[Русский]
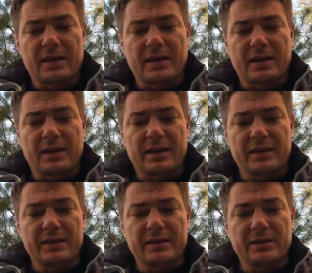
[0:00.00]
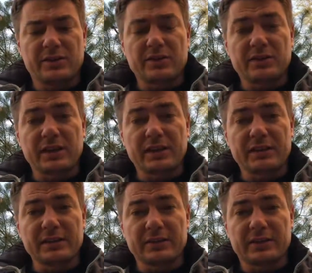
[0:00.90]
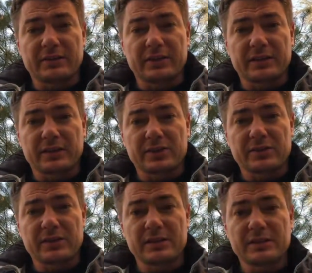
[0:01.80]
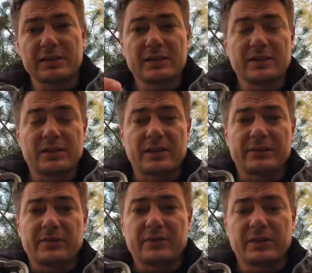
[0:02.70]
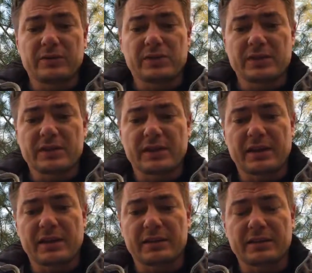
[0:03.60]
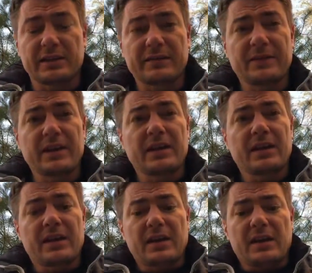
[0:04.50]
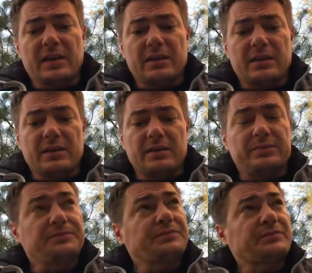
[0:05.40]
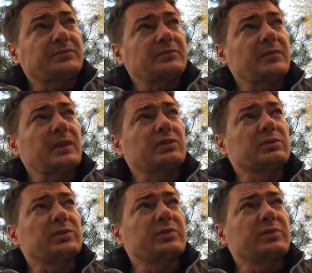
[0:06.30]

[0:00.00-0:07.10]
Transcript: а, и идет на длинный ЛТВ, на расчет длинного lifetime value жизни клиента, да. И вот